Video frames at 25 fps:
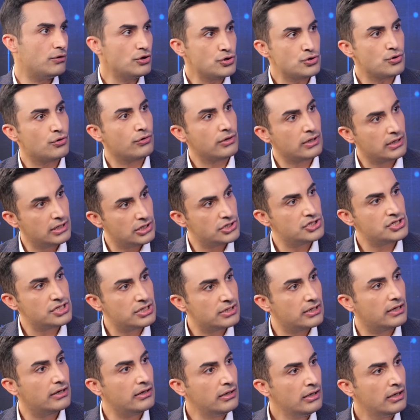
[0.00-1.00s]
Birçok evet.
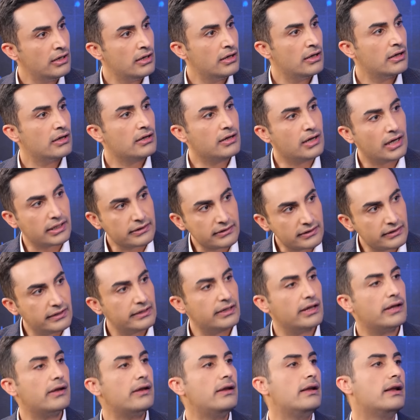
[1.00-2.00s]
kişinin
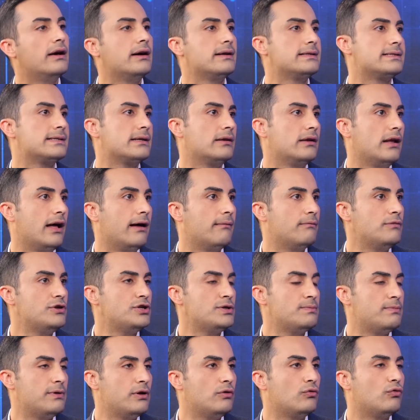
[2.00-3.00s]
katkılarıyla
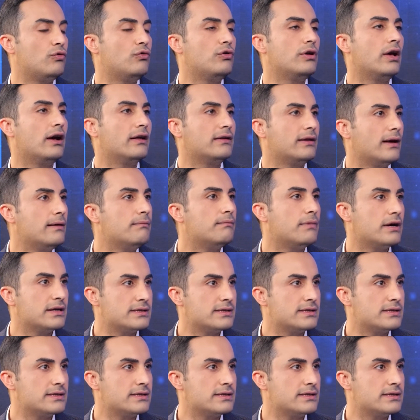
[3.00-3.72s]
hazırlanmış bir dünyadan